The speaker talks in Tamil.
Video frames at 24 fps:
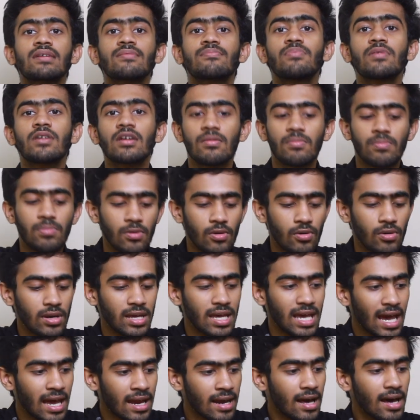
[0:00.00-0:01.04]
செக் பண்ணப்போ
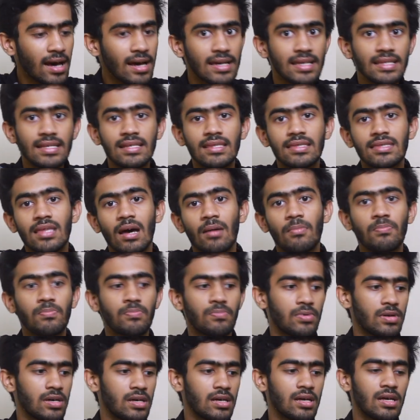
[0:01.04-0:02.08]
ஏன்னா இது
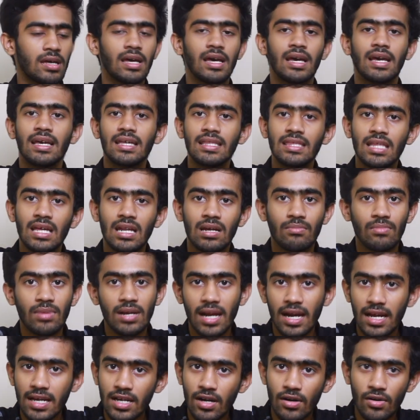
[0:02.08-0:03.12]
தப்பு இந்த
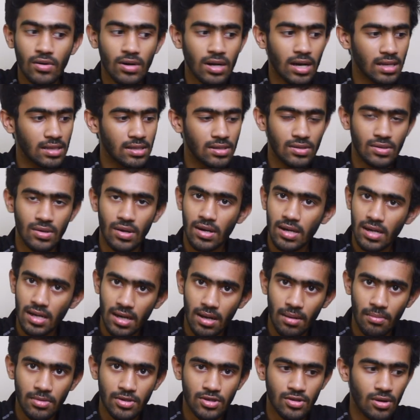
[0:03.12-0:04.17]
நம்பர் எடுக்கக்கூடாதுன்னு
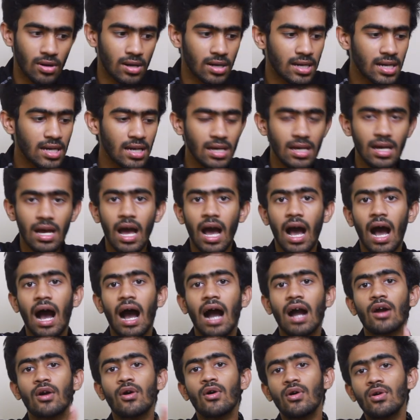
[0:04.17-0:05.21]
சொல்லிட்டு நம்ம சொல்லிட்டு
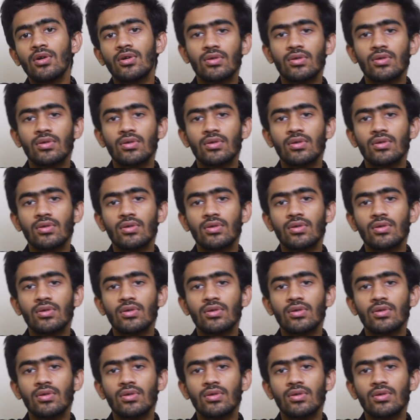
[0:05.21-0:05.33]
கோ